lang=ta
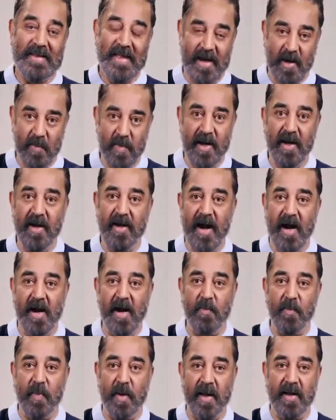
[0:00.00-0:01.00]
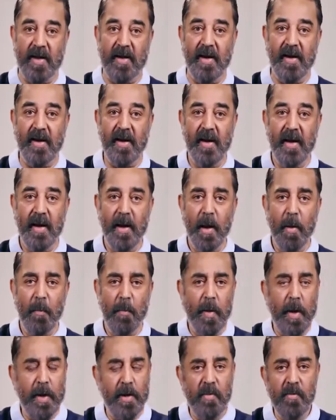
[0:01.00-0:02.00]
திறமையின் அடிப்படையில்
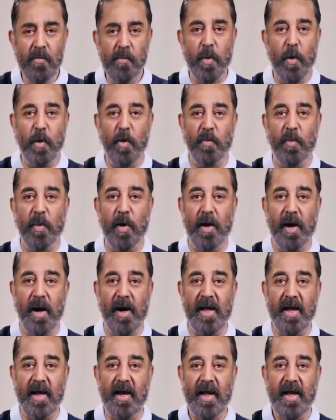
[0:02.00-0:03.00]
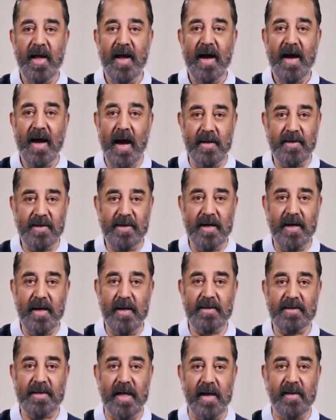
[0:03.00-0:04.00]
பெரும் பொறுப்புகளை
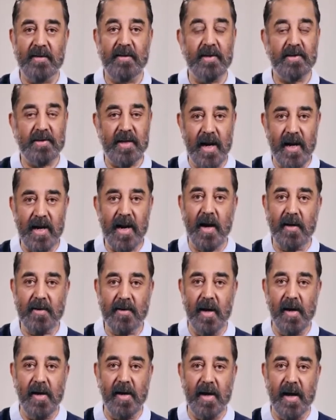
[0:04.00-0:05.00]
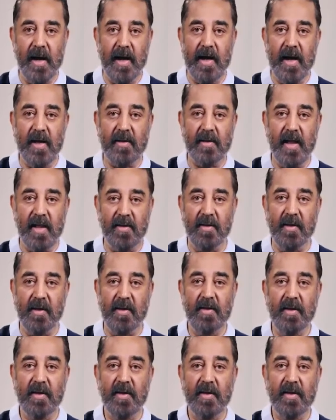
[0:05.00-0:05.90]
கட்சியில் சேர்ந்த சில நாட்களிலேயே தந்து